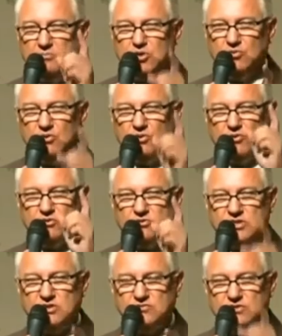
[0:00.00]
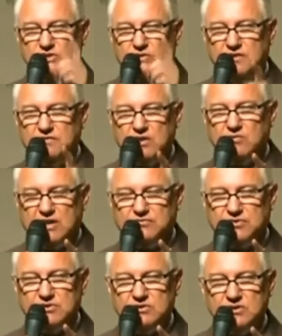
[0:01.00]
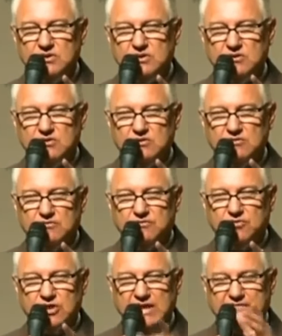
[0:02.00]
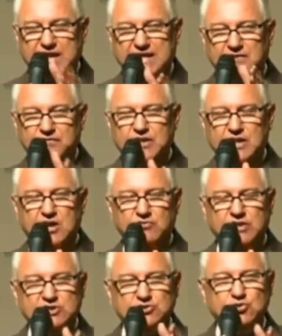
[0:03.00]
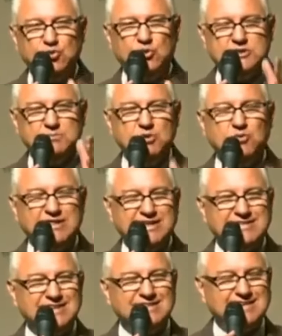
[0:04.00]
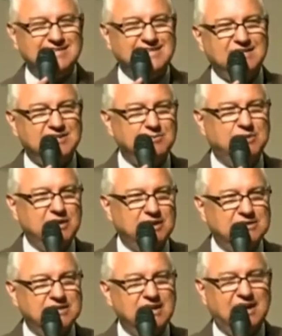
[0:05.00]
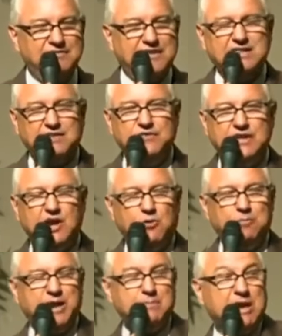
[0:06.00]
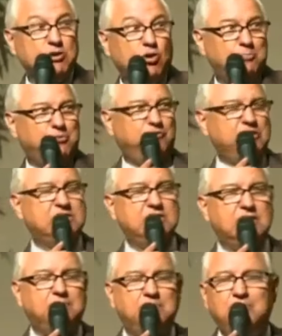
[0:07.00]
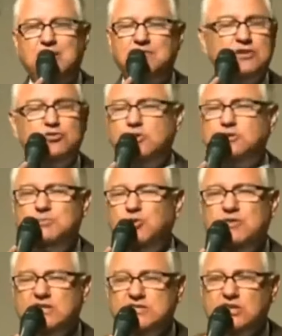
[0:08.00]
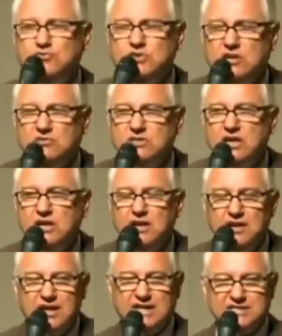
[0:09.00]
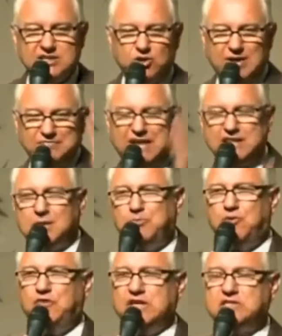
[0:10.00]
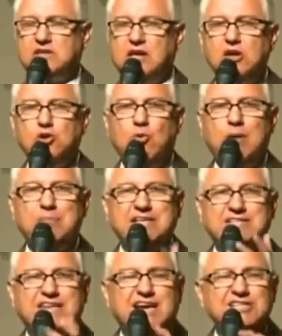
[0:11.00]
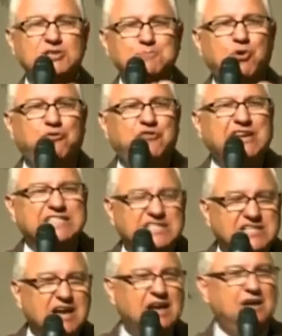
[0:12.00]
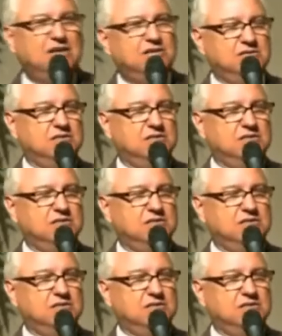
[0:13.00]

1844. Foi a data final das 2.300 tardes e manhãs. A data final para a maior profecia da Bíblia de 2.300 anos. Nasceu uma data profética, com a mensagem profética.